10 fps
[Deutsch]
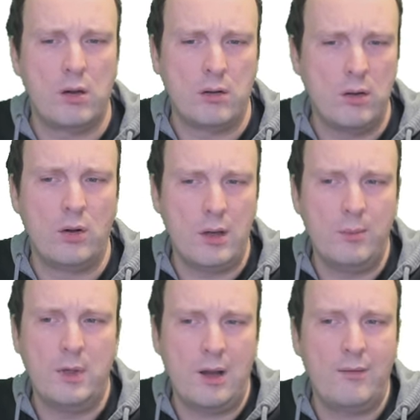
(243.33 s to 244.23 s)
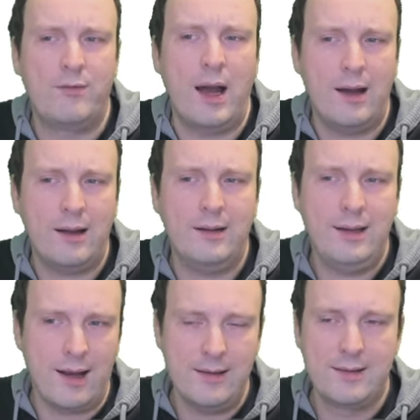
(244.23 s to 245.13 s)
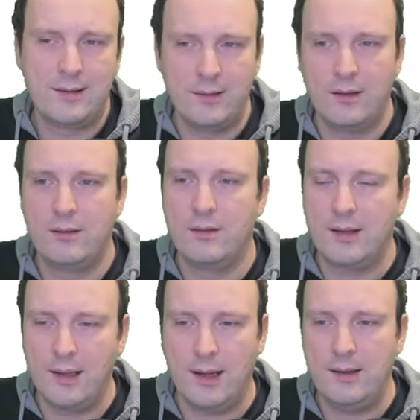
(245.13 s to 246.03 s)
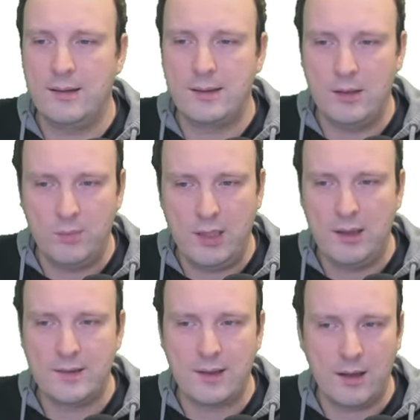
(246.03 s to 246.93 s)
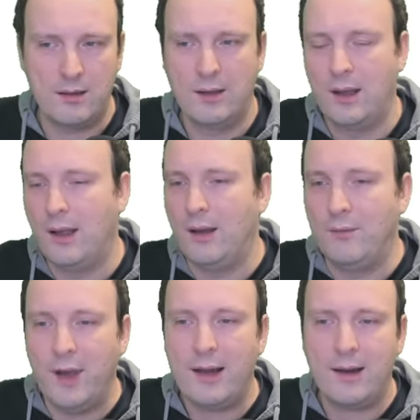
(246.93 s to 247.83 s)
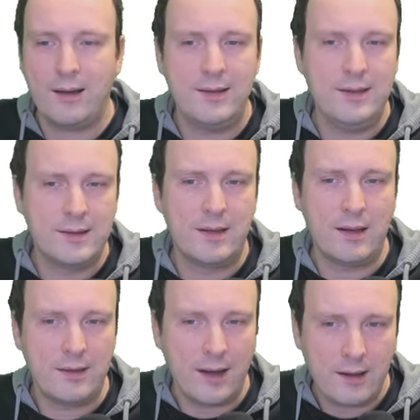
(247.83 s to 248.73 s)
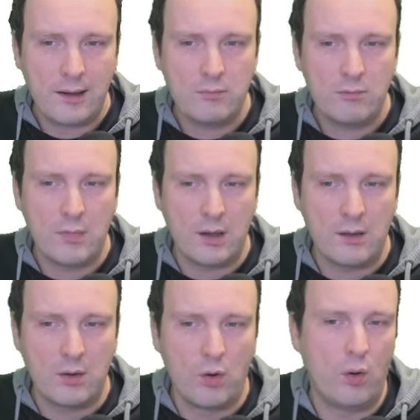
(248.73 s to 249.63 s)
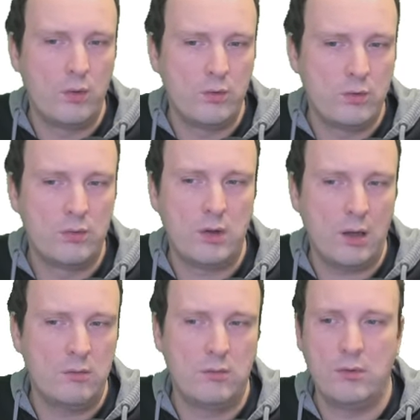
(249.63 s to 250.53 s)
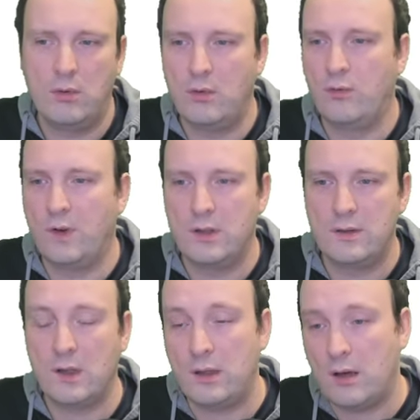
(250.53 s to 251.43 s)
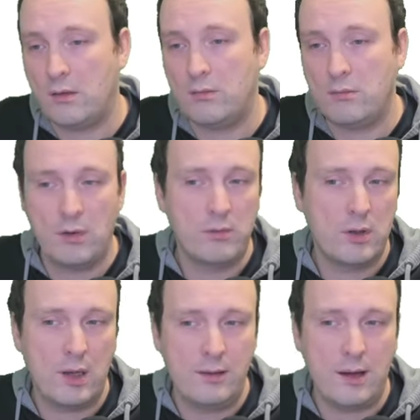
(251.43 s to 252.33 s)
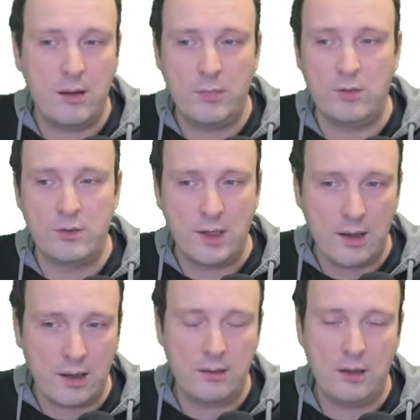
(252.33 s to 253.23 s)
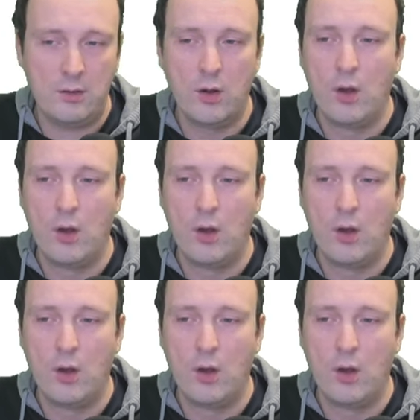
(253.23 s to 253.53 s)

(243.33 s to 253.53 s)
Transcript: genau, da, da, fragen die einzelnen Clients, die Peers an, wer hat diese Datei? Und dann äh, wird gesagt, ja, äh, Client A, B und C hat die.